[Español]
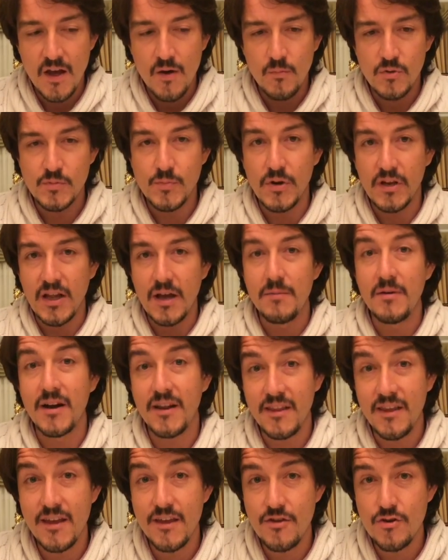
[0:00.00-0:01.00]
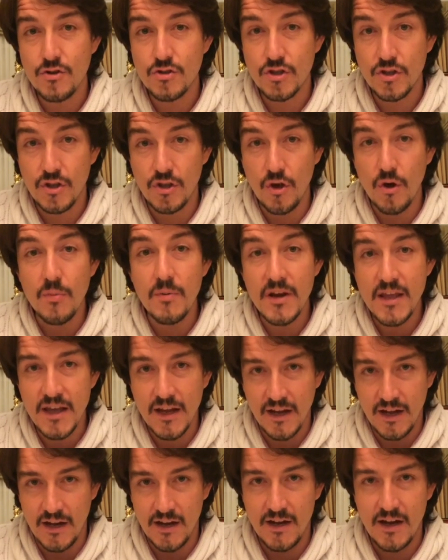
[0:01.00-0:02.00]
Pues porque hablar de ellos te
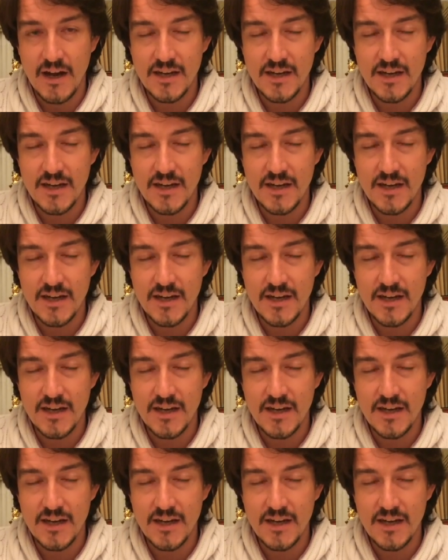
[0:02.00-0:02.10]
obliga